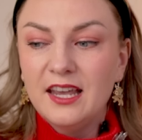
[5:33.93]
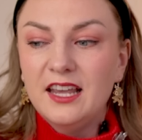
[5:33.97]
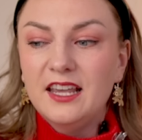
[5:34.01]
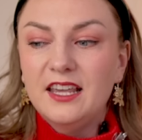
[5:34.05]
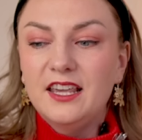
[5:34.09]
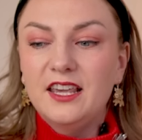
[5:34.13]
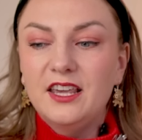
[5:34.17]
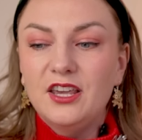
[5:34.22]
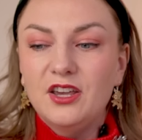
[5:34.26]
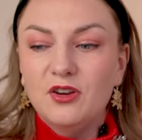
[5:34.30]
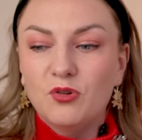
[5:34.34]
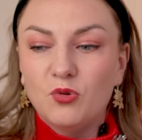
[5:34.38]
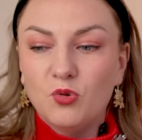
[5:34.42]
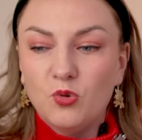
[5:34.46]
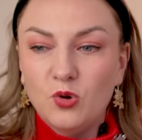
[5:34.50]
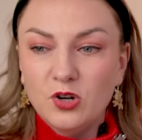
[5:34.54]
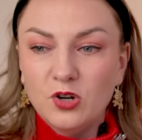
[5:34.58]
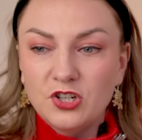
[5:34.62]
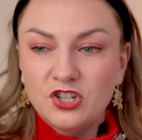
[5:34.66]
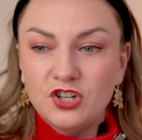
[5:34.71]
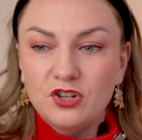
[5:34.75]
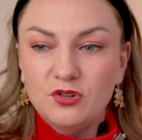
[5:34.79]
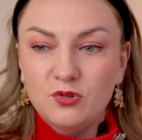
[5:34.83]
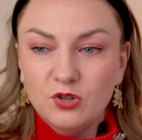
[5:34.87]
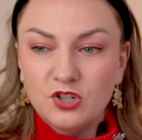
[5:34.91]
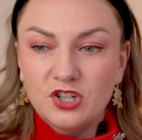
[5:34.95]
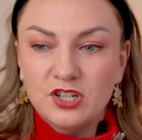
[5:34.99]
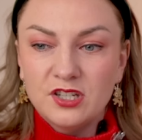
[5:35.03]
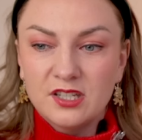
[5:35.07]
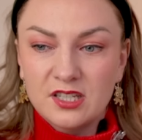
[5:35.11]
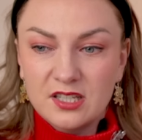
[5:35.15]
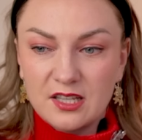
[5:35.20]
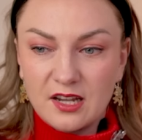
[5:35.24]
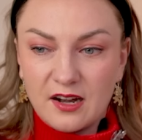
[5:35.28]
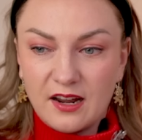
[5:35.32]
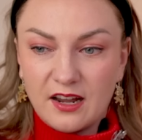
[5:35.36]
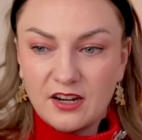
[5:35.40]
И очень-очень
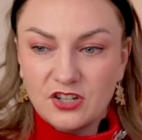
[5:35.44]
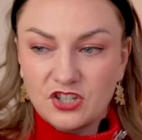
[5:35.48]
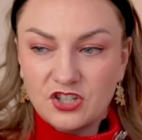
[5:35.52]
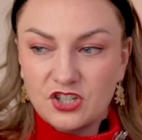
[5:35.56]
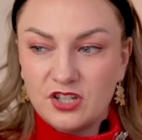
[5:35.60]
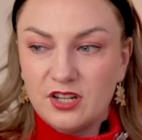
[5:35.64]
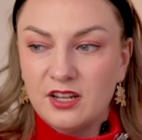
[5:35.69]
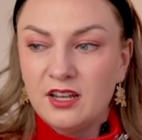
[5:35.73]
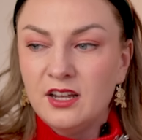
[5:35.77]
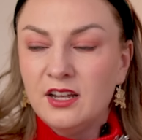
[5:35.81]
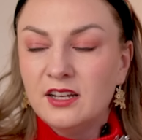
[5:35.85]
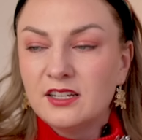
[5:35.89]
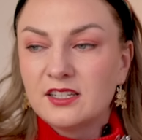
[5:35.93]
страшно.